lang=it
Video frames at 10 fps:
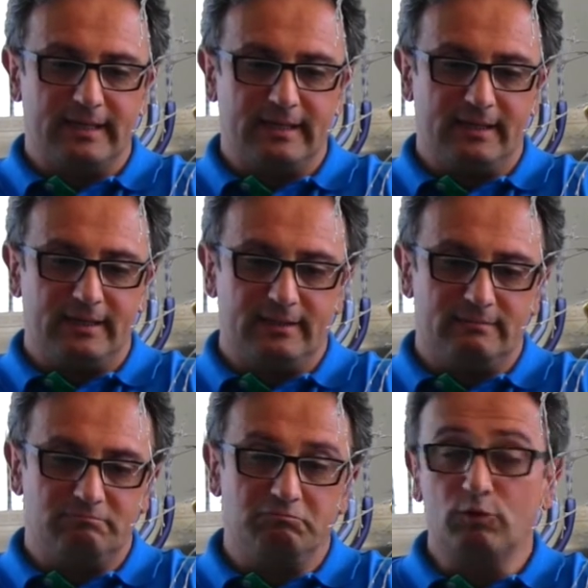
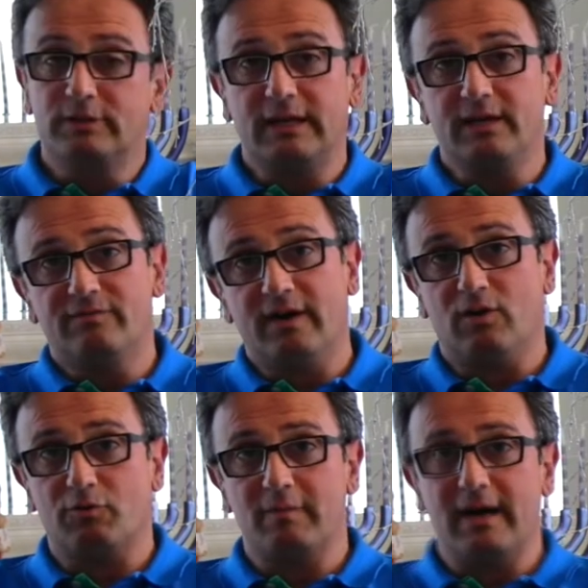E molti anni
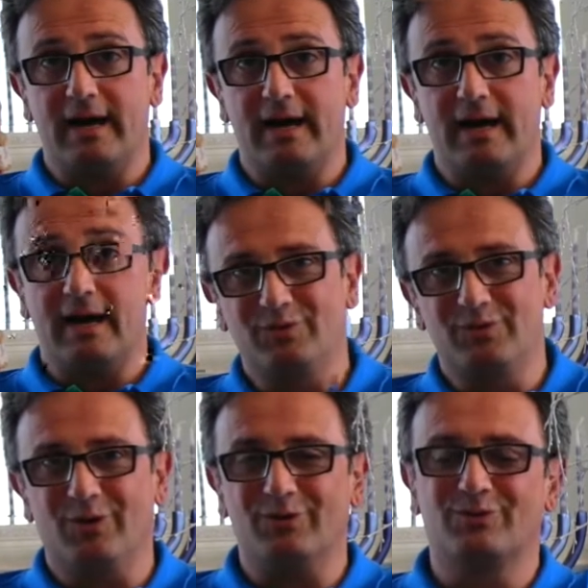fa ormai, più
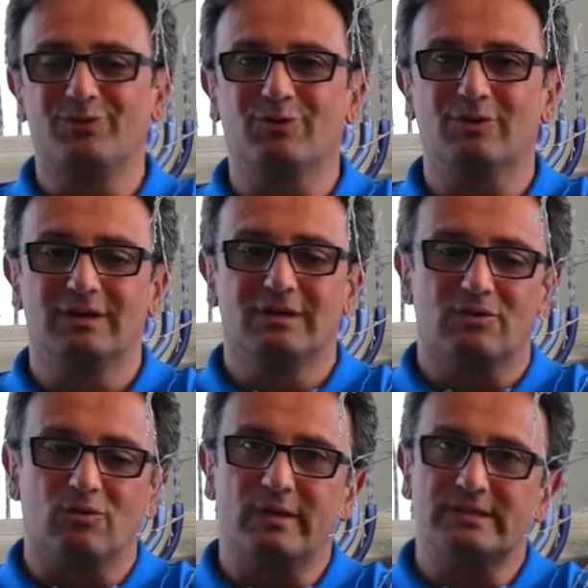di otto,
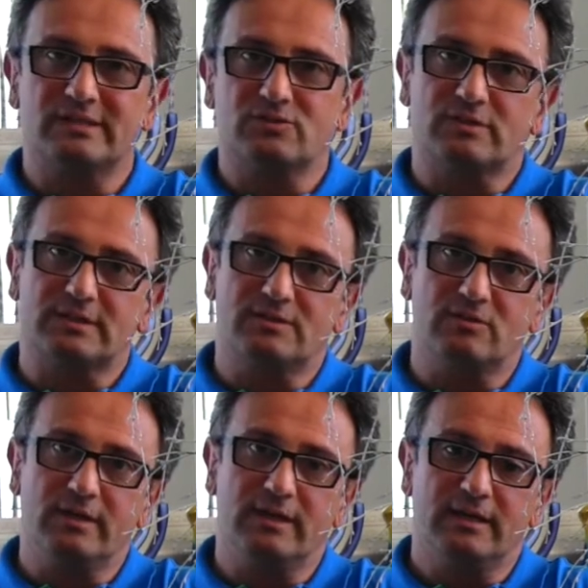con questa
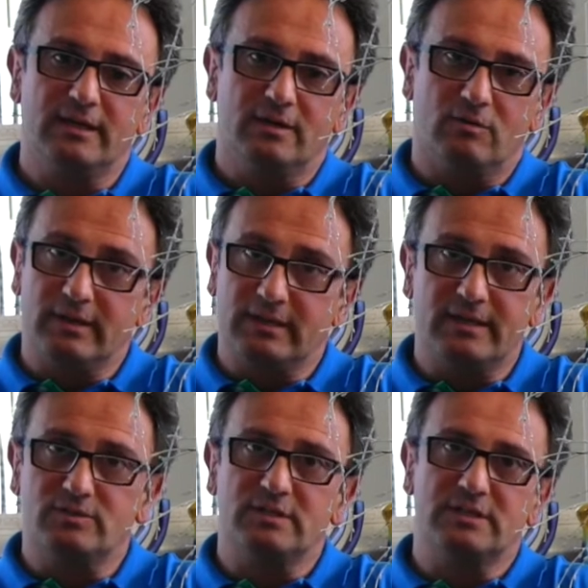associazione ho
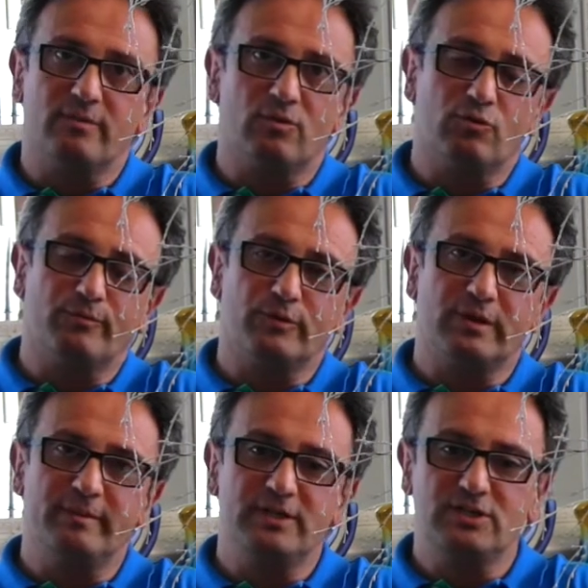inteso insieme a un gruppo
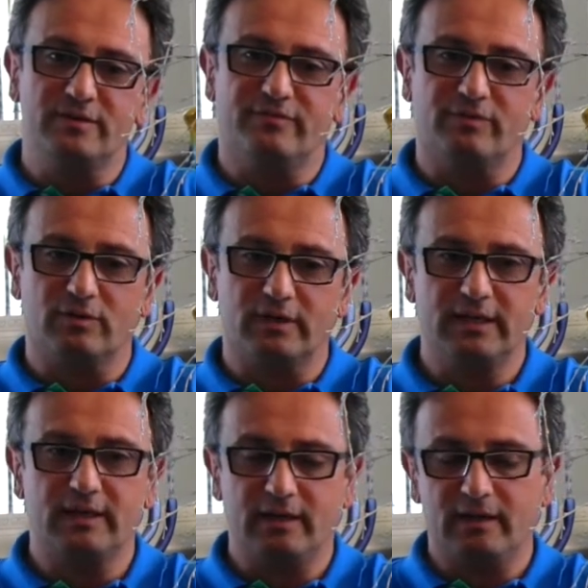di amici
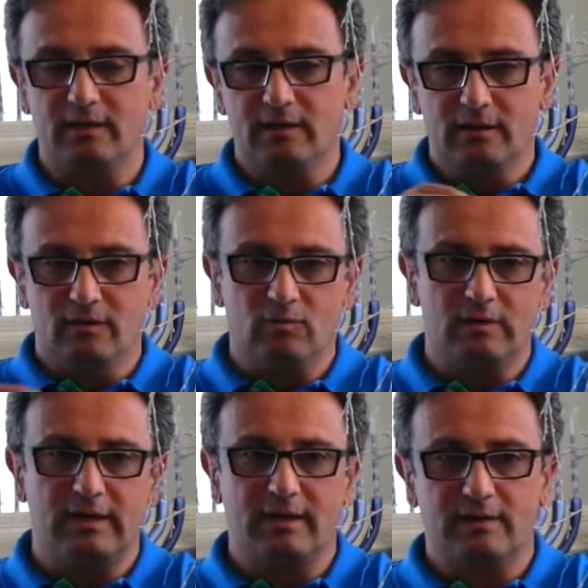fornire
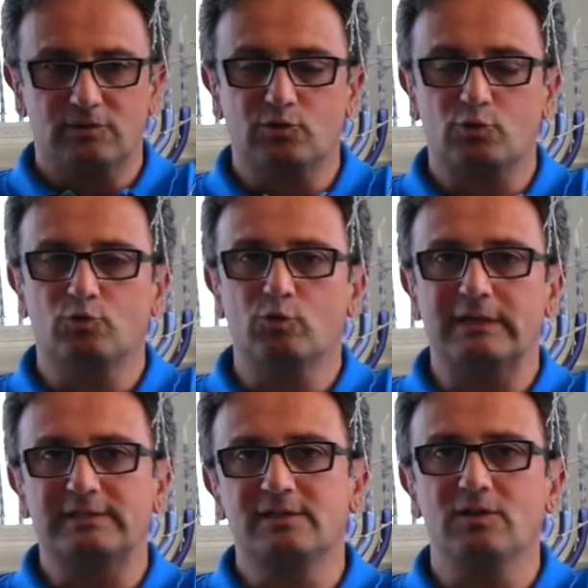una
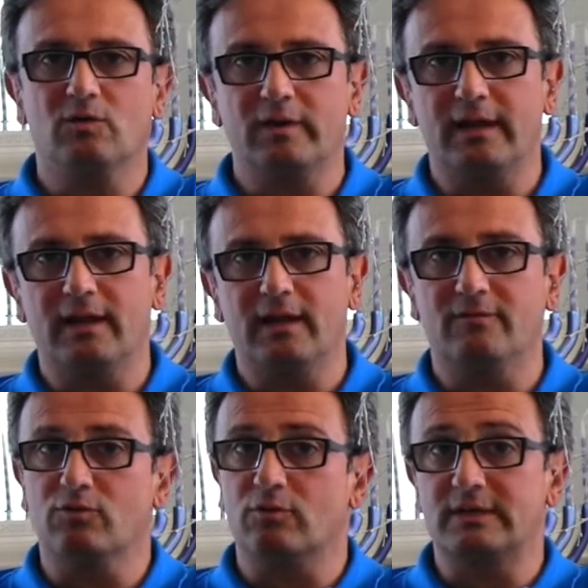strutturazione al
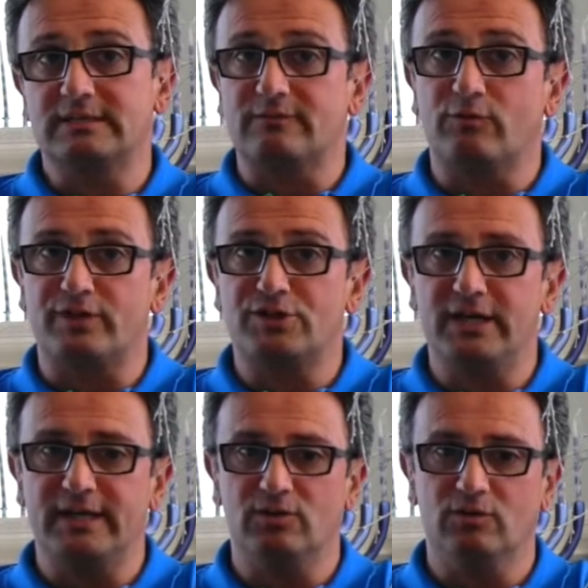lavoro che stavo
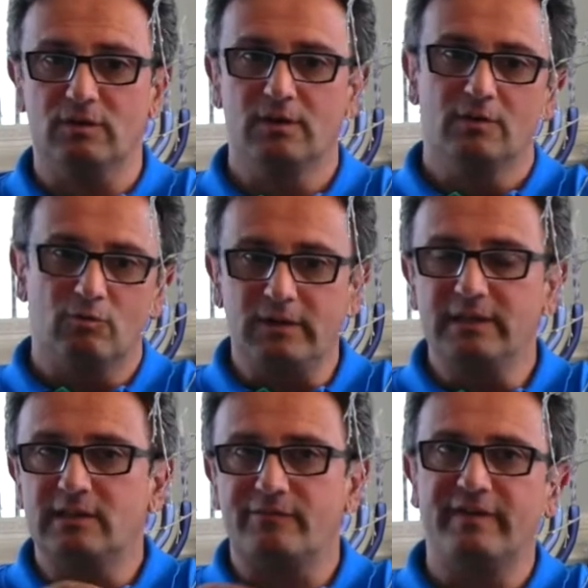facendo,
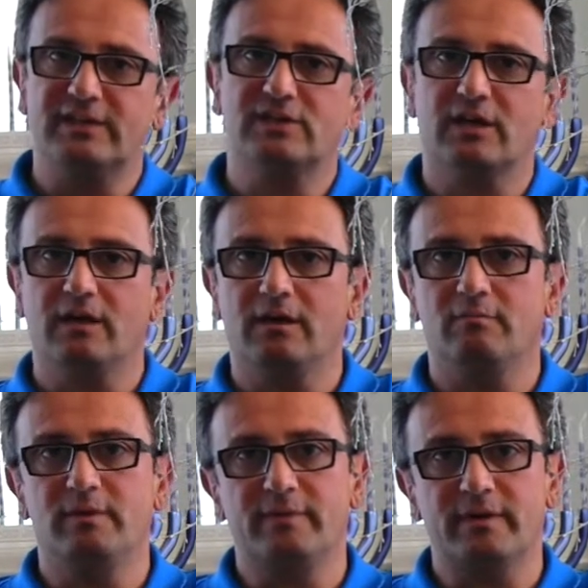un'interfaccia che
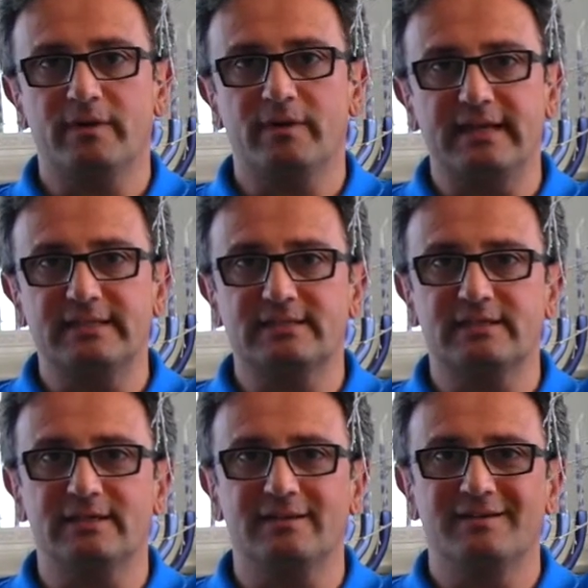mi
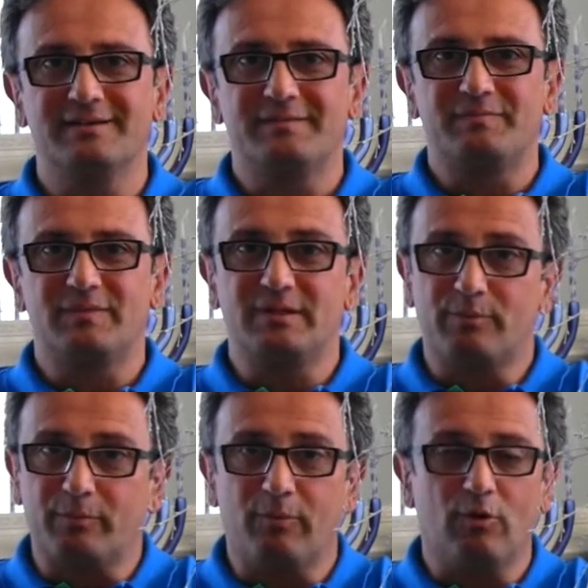permettesse di
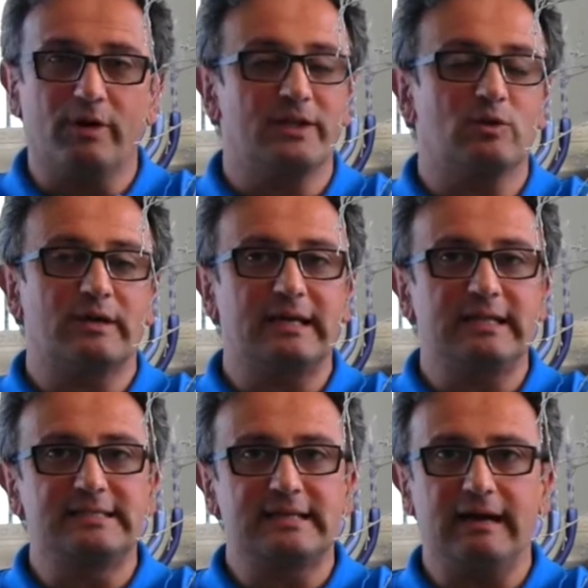proporre, di
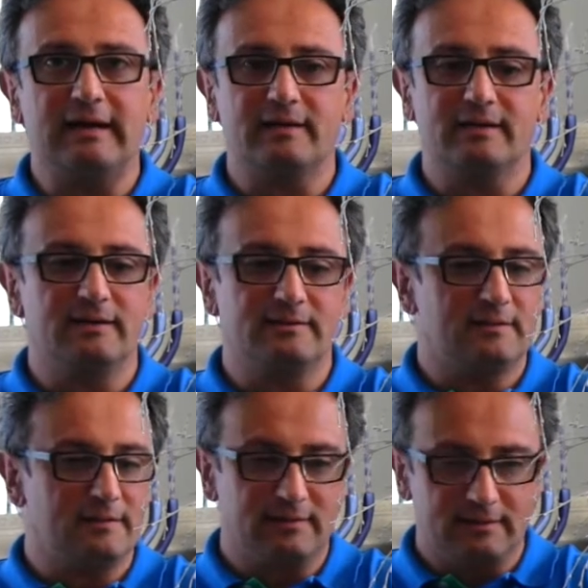organizzare,
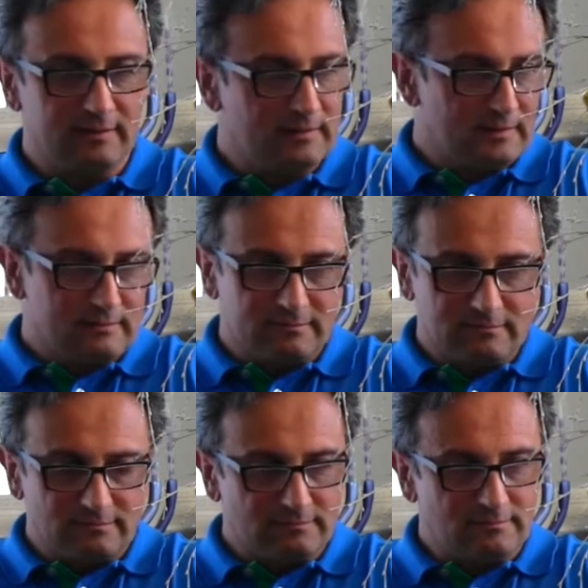di mh,
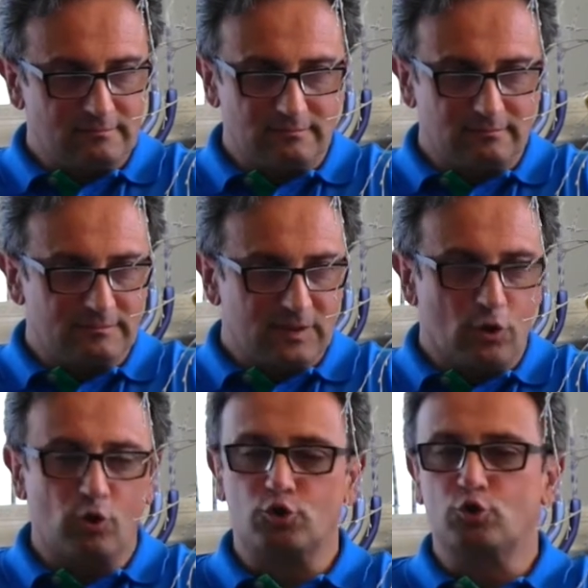mm,
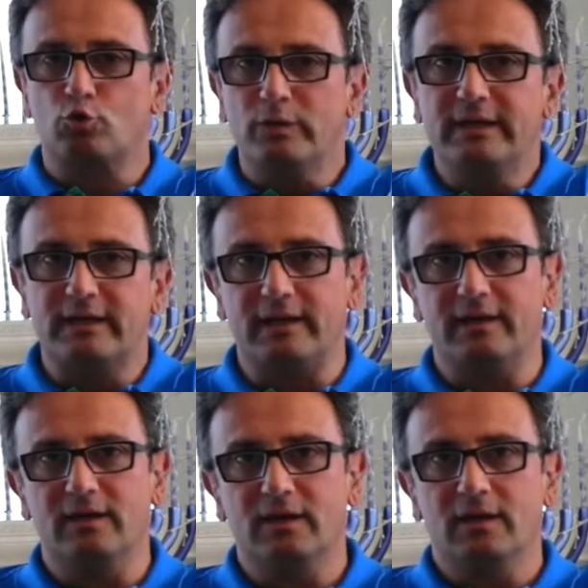
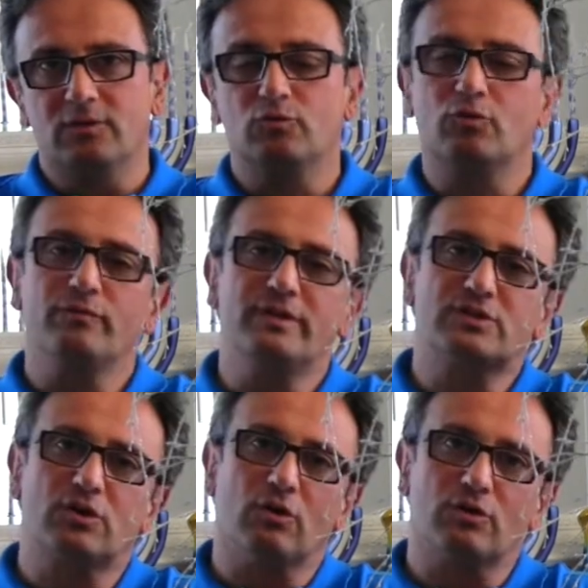costruire tutto un
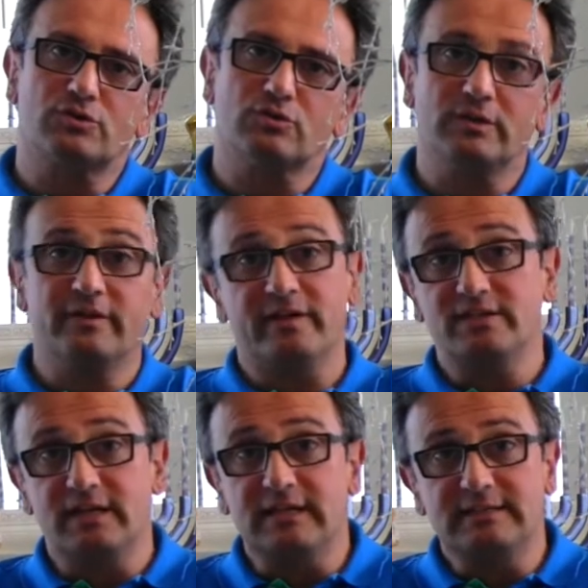discorso di
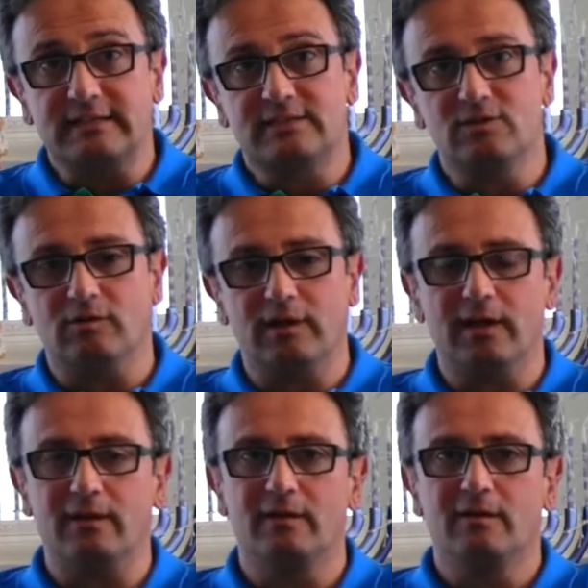
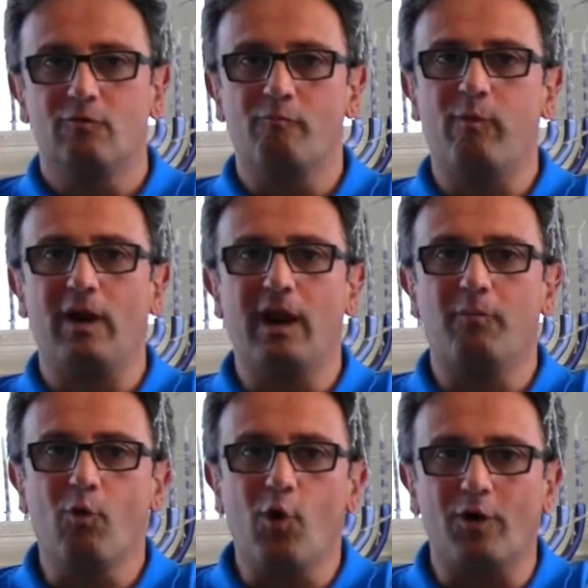evangelizzazione un po' alla
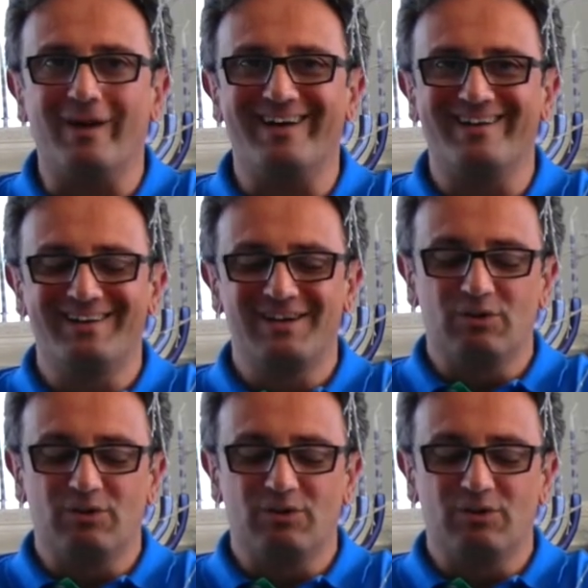buona,